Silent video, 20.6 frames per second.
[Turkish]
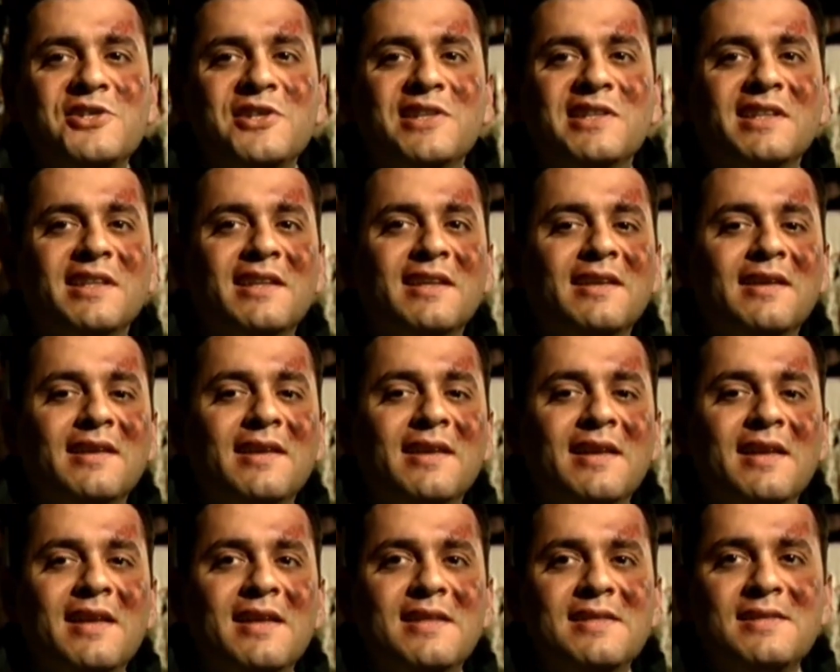Vay canına.
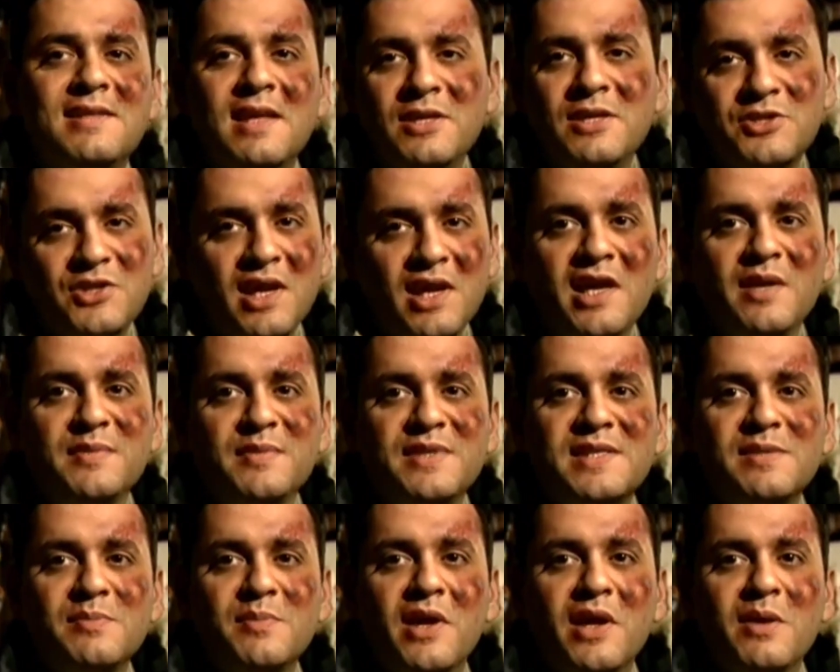Sen şair
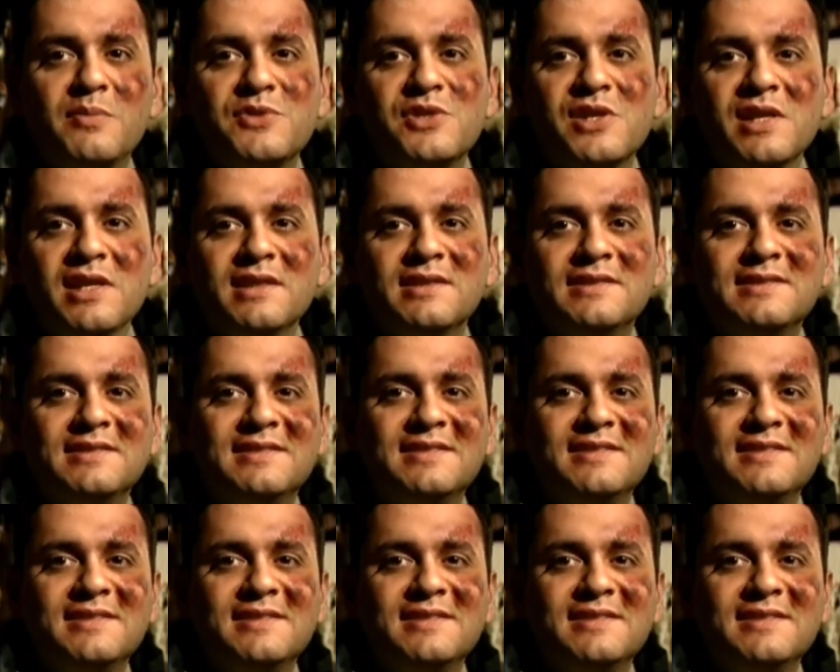misin bey amca?